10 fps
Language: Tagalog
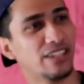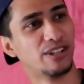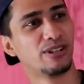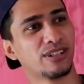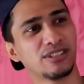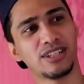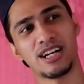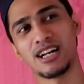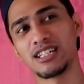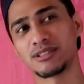Yung Inus.
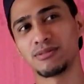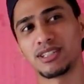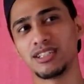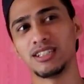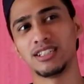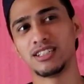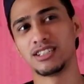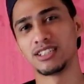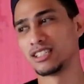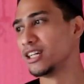Wala akong
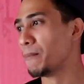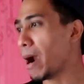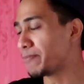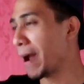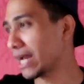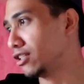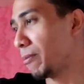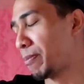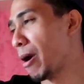planeta. Perfect! You're